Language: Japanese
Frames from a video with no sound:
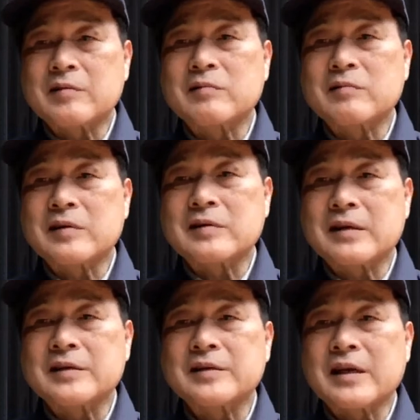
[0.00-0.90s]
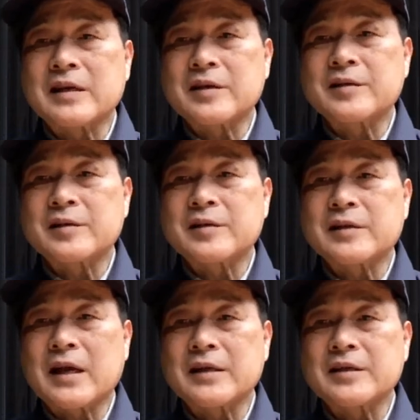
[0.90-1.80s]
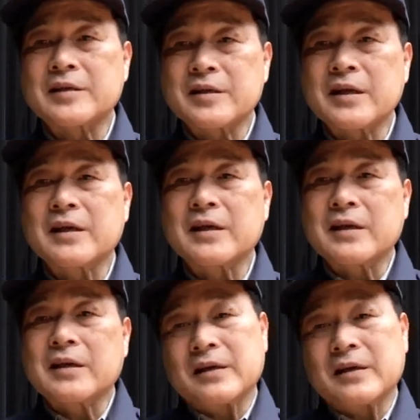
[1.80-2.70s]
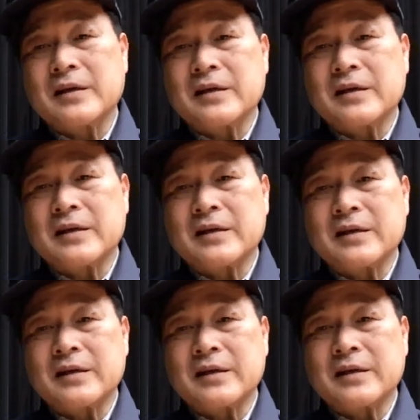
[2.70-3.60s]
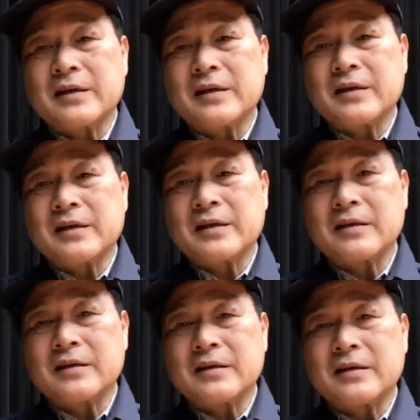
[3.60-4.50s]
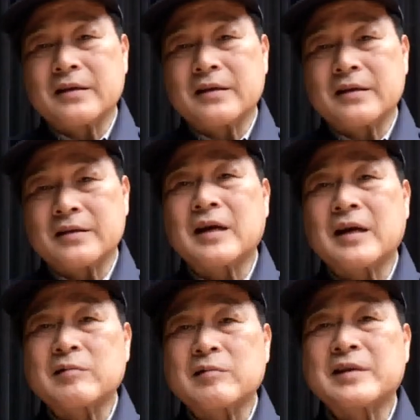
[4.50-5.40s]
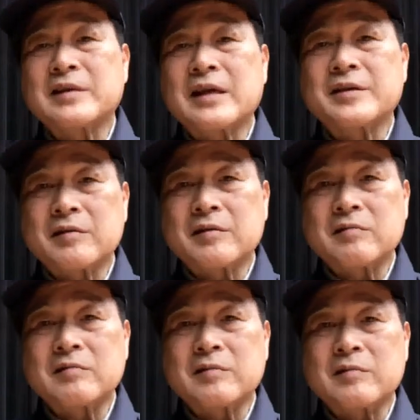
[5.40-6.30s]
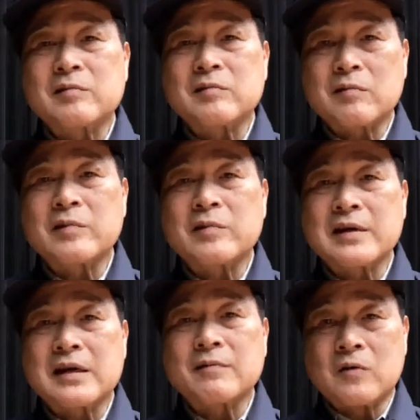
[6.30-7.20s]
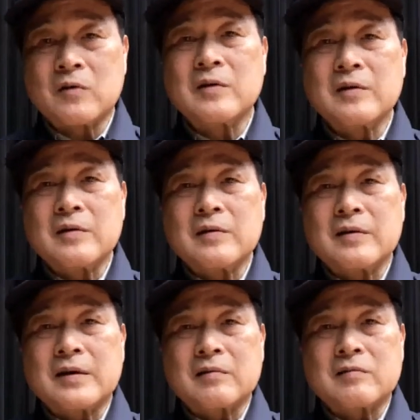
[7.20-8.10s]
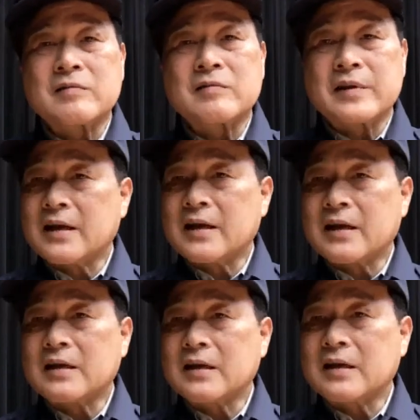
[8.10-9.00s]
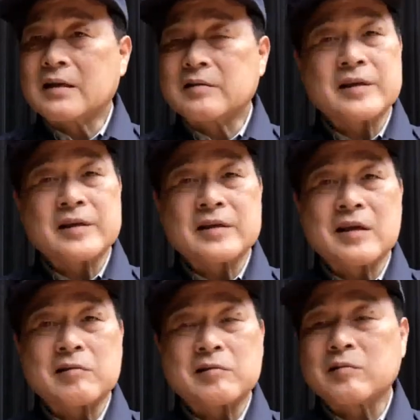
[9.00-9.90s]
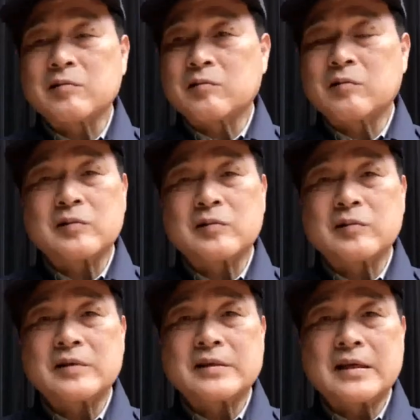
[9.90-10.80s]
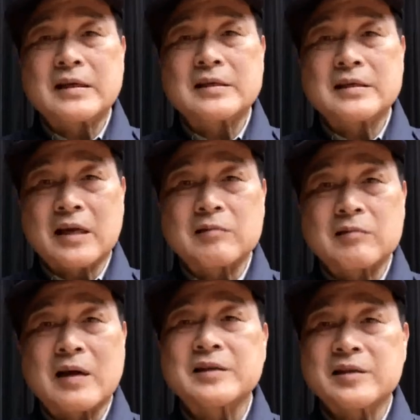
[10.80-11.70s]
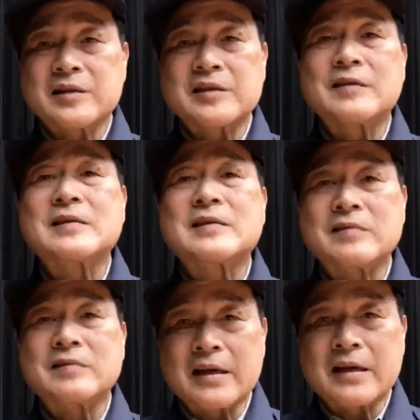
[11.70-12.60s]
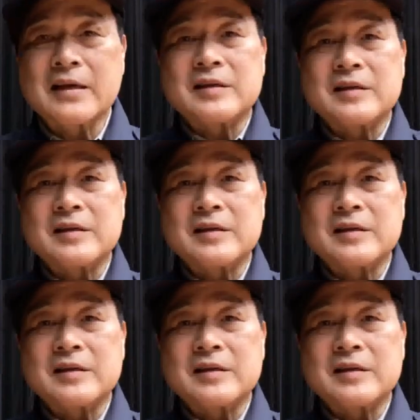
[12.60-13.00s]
岡市広いですから市内に一時待機して、えー、しっかりと避難していくということをこれからも。あの訓練やあの姿勢である等を通じてしっかりと発信していきますんで